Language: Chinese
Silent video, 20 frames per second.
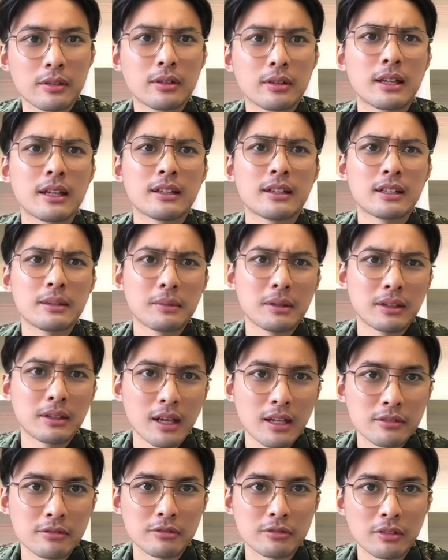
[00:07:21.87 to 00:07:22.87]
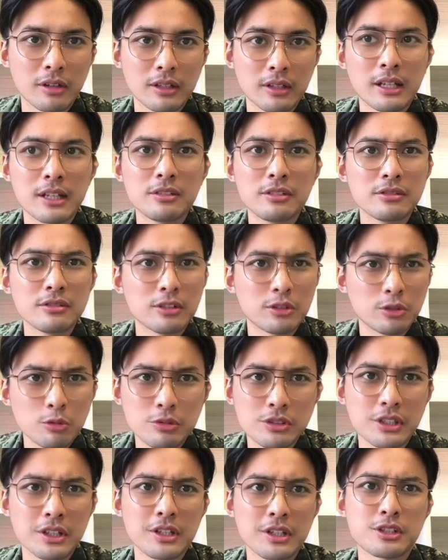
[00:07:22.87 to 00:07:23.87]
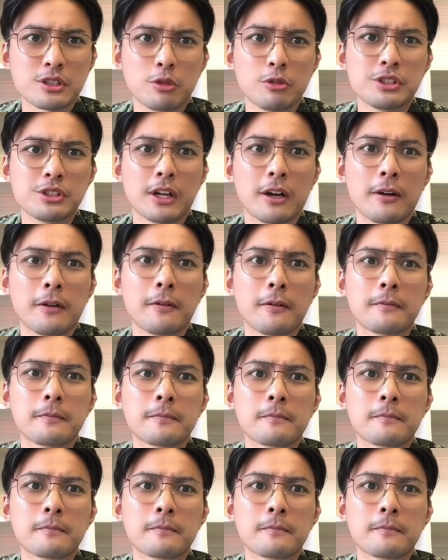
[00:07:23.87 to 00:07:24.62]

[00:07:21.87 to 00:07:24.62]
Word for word: 他在那边他组装，他就是动这些手脚，